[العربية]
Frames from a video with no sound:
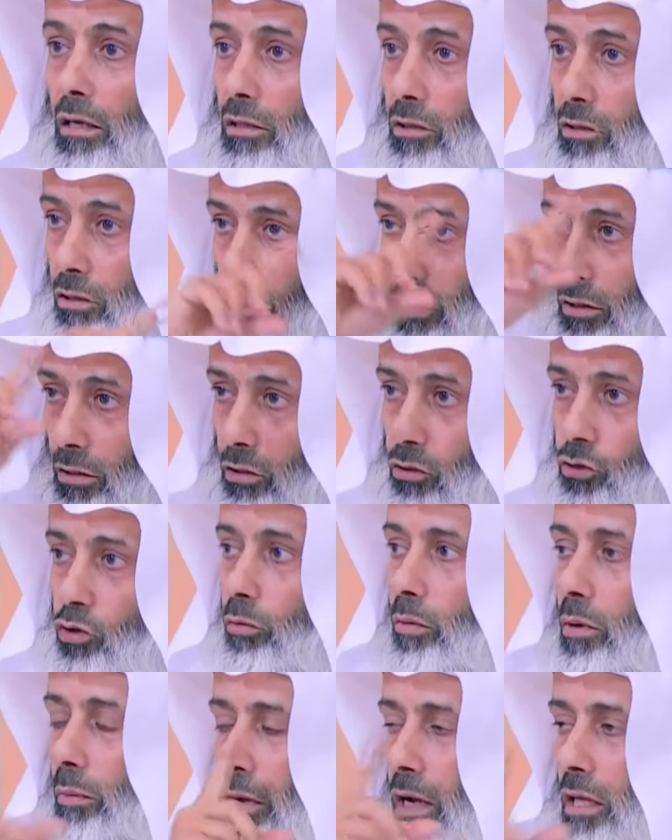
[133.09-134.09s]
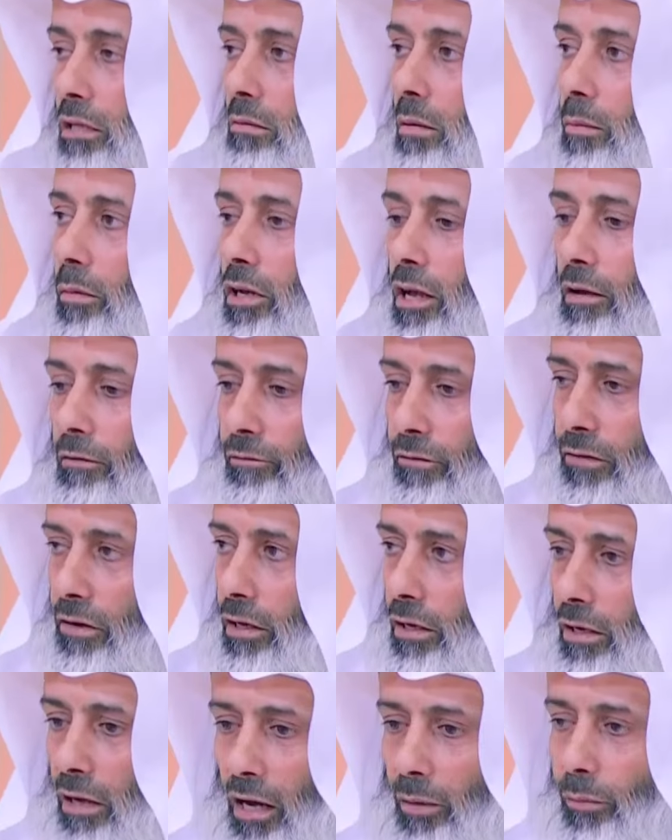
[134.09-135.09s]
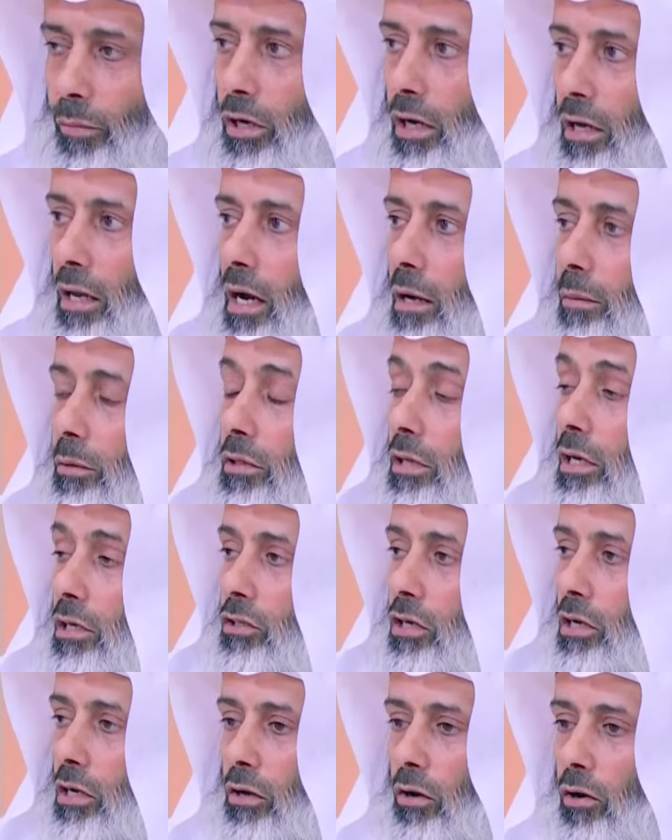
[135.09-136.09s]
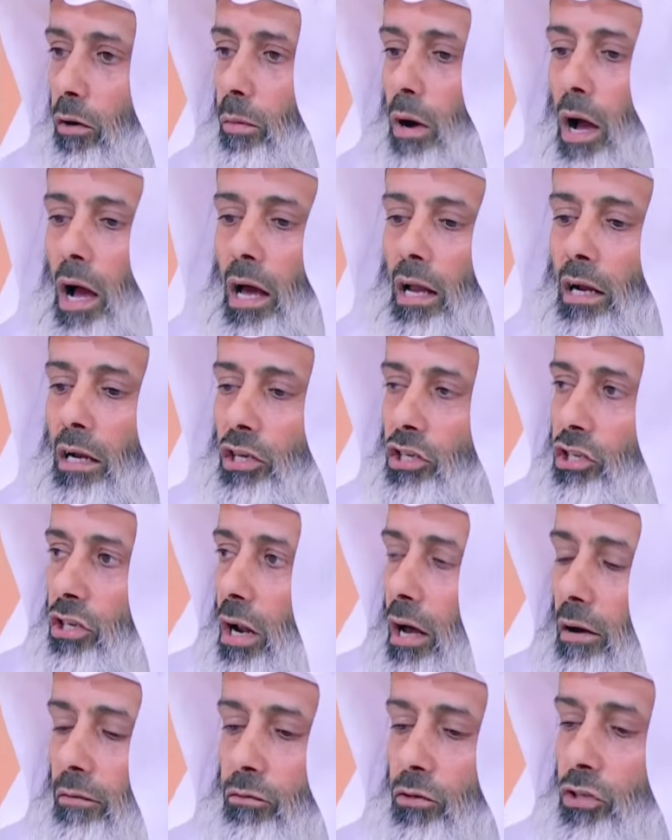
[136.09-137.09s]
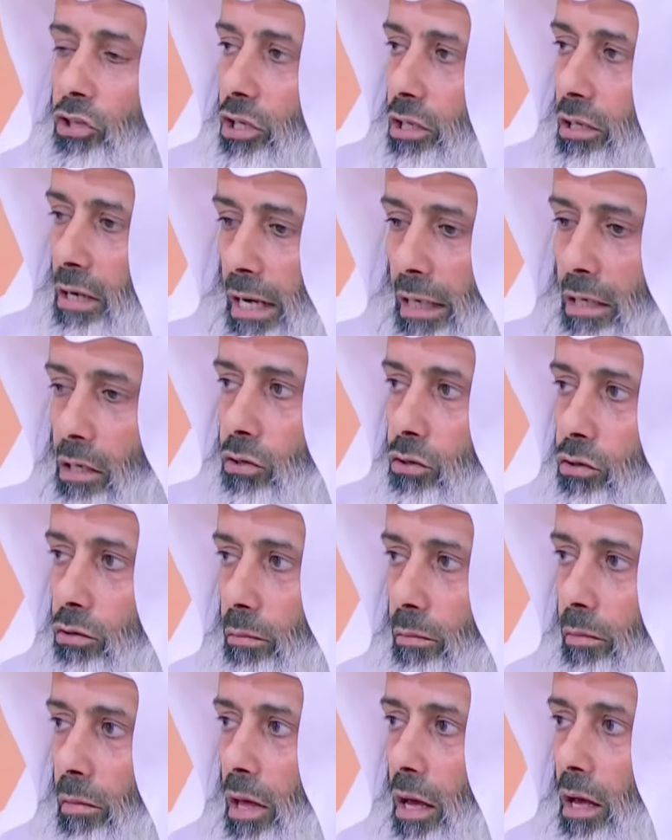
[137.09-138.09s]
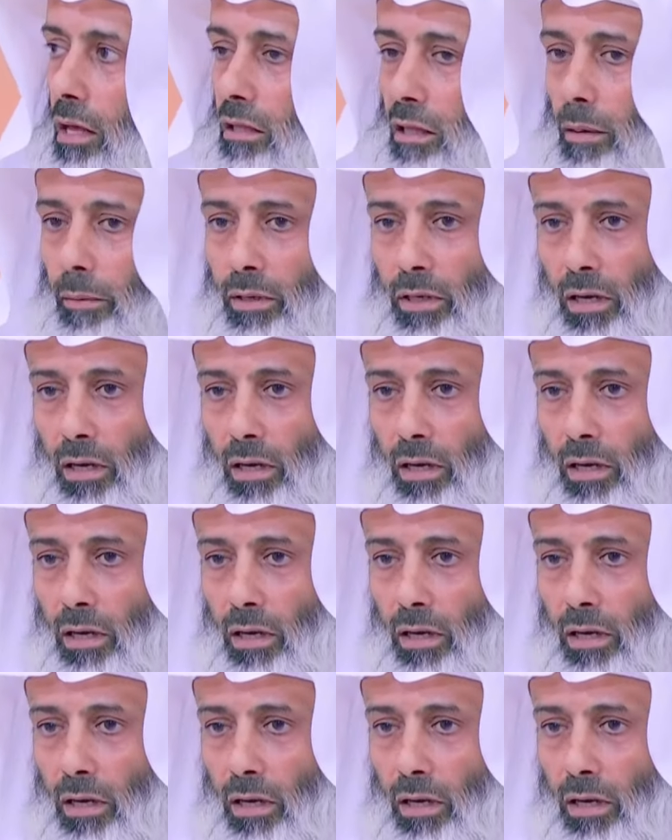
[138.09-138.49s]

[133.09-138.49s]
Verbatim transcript: تجوب المناطق المملكه في أربع خلال 14 يوم لاشراف وش ناقصهم طبعا